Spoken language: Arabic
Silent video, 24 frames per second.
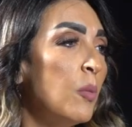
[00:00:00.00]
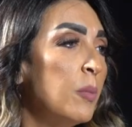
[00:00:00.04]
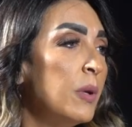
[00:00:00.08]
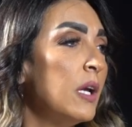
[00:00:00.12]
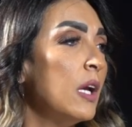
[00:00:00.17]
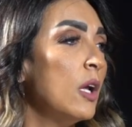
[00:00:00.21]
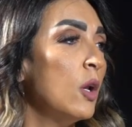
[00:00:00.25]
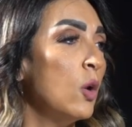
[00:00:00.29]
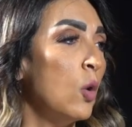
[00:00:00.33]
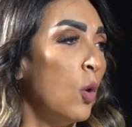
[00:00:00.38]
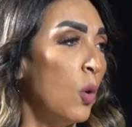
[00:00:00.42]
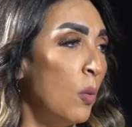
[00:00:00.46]

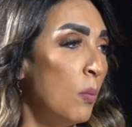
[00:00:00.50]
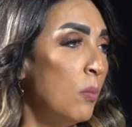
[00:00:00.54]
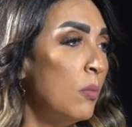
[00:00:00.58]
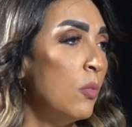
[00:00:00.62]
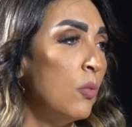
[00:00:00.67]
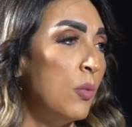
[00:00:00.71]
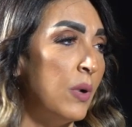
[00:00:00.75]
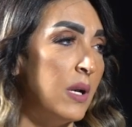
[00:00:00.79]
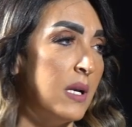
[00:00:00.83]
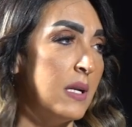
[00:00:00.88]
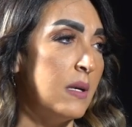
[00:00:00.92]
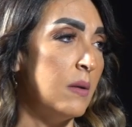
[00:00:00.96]
بالام
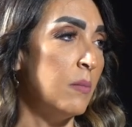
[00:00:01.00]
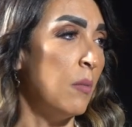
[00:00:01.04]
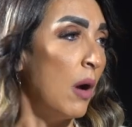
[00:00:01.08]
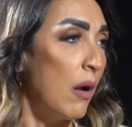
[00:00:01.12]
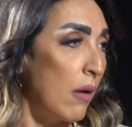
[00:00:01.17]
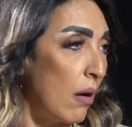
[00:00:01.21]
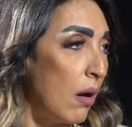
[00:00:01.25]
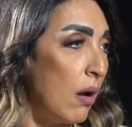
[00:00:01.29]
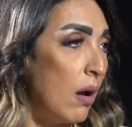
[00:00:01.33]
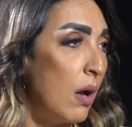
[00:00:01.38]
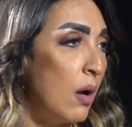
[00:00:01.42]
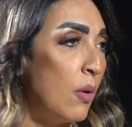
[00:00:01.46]

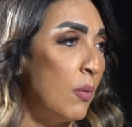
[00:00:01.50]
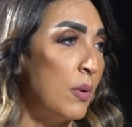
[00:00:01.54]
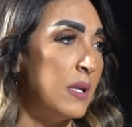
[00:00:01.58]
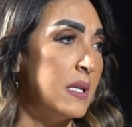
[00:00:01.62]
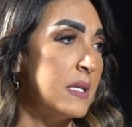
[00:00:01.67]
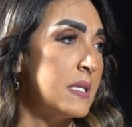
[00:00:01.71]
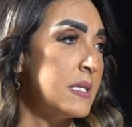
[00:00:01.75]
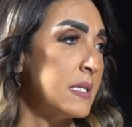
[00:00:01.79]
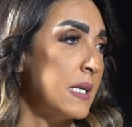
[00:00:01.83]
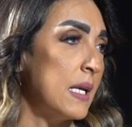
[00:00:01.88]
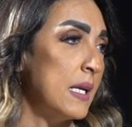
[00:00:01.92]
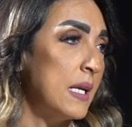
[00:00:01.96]
والمراه آه.
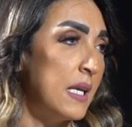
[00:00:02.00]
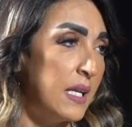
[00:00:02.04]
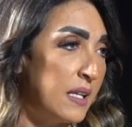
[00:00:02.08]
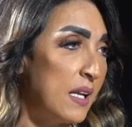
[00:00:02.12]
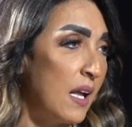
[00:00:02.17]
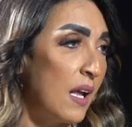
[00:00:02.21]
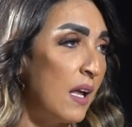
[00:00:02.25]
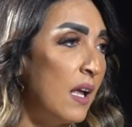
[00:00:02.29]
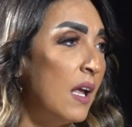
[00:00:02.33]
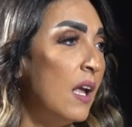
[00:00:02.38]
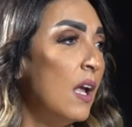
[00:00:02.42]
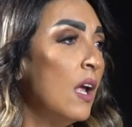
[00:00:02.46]

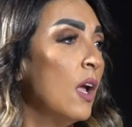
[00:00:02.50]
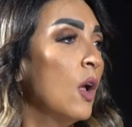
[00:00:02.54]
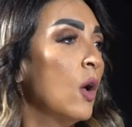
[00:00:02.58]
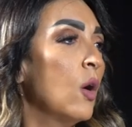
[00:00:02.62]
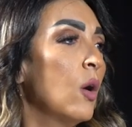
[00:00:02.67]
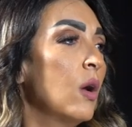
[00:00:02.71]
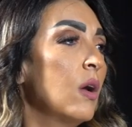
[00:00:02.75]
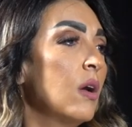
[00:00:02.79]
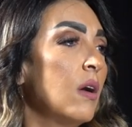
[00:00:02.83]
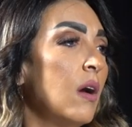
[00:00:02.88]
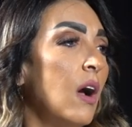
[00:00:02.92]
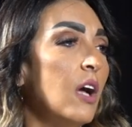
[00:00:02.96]
والسيده
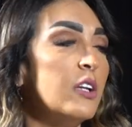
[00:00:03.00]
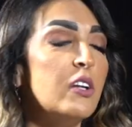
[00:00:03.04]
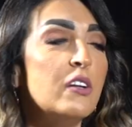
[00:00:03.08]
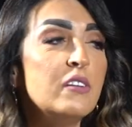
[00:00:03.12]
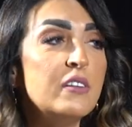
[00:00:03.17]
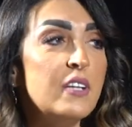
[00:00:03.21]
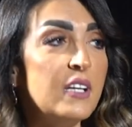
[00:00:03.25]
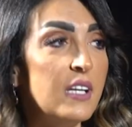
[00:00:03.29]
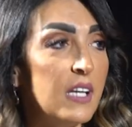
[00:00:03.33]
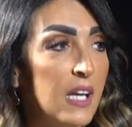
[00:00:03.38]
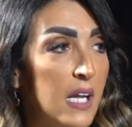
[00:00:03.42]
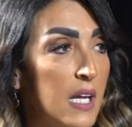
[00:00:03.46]

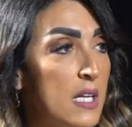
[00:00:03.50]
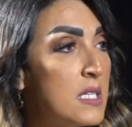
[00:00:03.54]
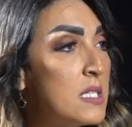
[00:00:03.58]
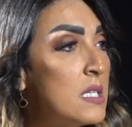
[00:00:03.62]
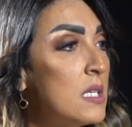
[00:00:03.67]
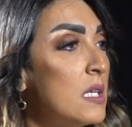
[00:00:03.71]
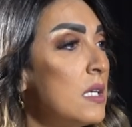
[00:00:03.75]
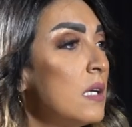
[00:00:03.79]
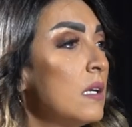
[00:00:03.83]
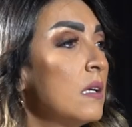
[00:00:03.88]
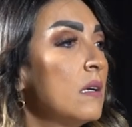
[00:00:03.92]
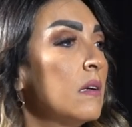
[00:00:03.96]
حضانه
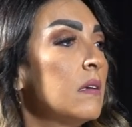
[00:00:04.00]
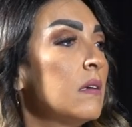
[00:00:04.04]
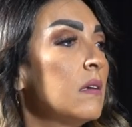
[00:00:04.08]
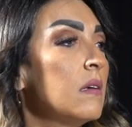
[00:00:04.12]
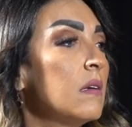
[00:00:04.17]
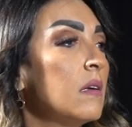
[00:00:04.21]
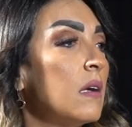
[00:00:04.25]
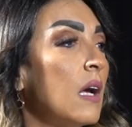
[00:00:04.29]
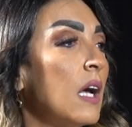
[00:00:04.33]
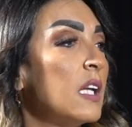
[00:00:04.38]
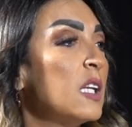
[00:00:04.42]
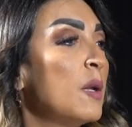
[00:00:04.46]
النادي
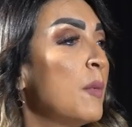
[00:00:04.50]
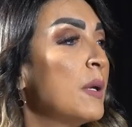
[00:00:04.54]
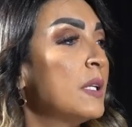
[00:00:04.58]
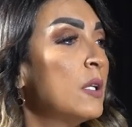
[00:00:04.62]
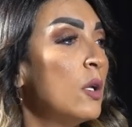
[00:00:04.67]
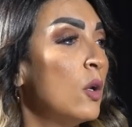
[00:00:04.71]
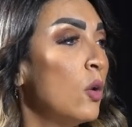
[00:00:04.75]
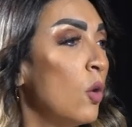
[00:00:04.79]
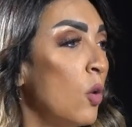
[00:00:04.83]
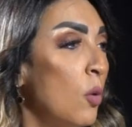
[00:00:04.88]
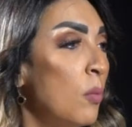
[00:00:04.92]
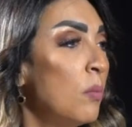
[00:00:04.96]
خدمات
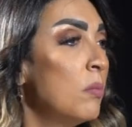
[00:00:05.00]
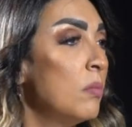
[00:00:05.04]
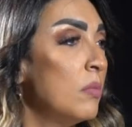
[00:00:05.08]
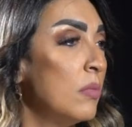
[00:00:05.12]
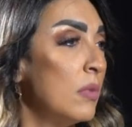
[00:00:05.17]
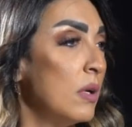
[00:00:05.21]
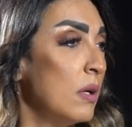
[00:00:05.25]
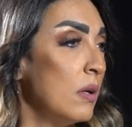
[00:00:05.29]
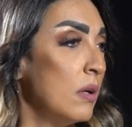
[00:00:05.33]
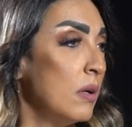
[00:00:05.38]
الام